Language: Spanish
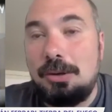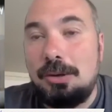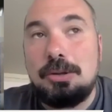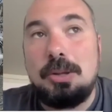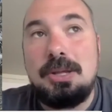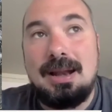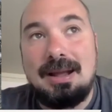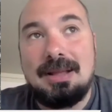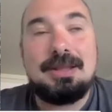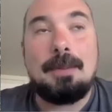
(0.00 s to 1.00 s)
lindos días, la
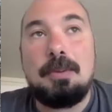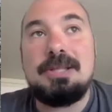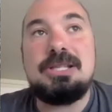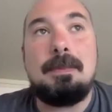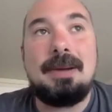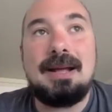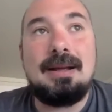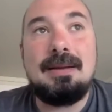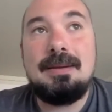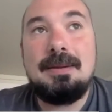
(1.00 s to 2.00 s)
gente aprovecha para,
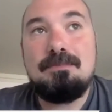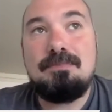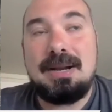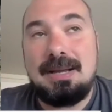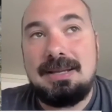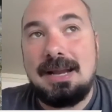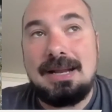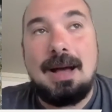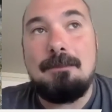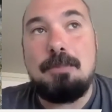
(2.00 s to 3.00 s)
para ir al
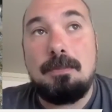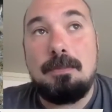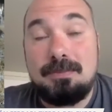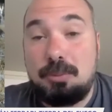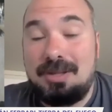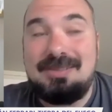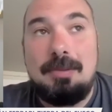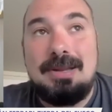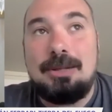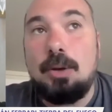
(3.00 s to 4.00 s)
campo, porque se
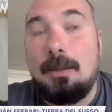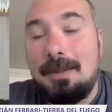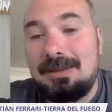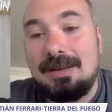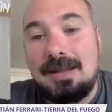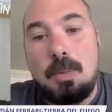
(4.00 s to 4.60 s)
habilitó a partir del